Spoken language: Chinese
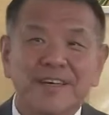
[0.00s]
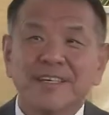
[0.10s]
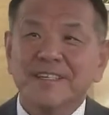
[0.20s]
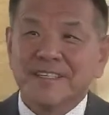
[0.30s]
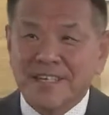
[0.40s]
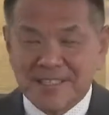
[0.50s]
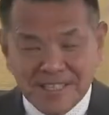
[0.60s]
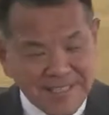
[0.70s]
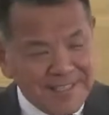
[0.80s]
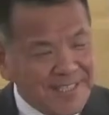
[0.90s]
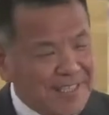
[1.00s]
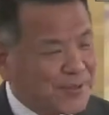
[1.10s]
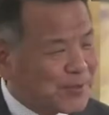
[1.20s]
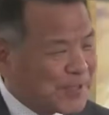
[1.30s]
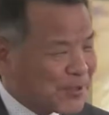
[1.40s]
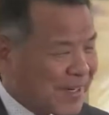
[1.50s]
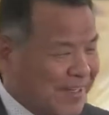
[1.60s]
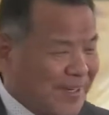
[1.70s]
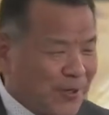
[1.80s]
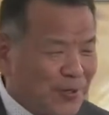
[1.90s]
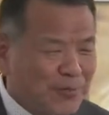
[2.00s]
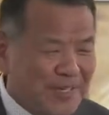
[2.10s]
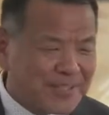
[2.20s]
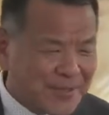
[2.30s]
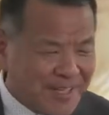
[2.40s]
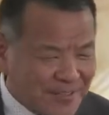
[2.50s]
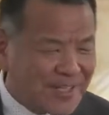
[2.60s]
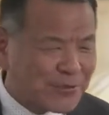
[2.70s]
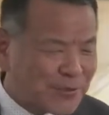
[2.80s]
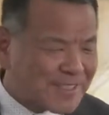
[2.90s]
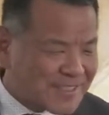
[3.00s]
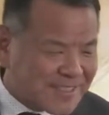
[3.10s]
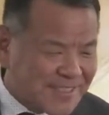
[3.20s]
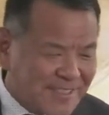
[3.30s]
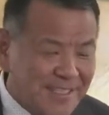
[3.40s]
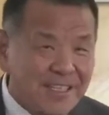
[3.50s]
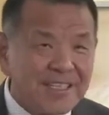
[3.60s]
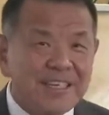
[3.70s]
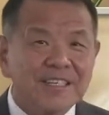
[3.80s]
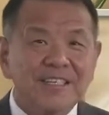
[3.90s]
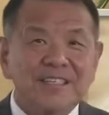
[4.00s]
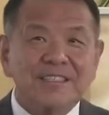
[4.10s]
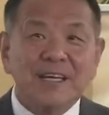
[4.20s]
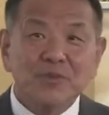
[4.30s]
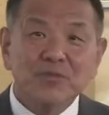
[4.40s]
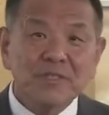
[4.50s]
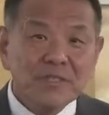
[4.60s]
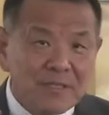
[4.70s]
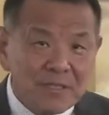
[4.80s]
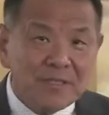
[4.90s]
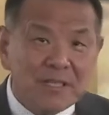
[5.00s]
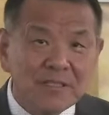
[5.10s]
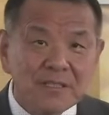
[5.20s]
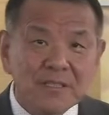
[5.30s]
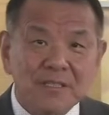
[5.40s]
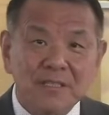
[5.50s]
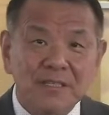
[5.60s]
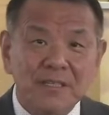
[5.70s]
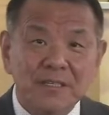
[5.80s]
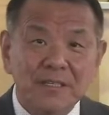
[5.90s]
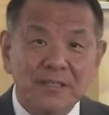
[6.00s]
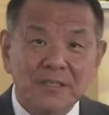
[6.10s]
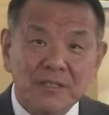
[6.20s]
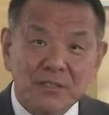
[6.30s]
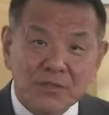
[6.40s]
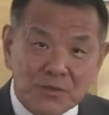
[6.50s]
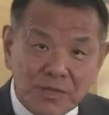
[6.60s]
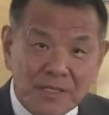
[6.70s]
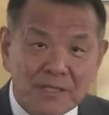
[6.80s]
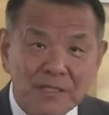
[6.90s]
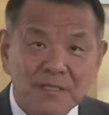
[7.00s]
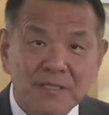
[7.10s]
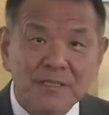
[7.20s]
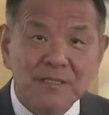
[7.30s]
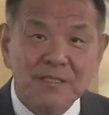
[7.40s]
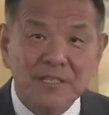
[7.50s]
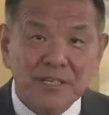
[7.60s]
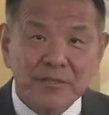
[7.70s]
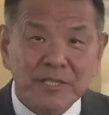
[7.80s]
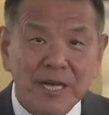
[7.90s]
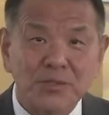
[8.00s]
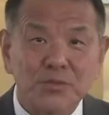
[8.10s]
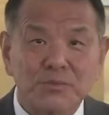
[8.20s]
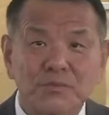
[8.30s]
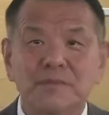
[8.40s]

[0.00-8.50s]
的，呃，在这个前头没说。后面说的还有更多的事儿，呃，他说艺人和罪人一律铲除。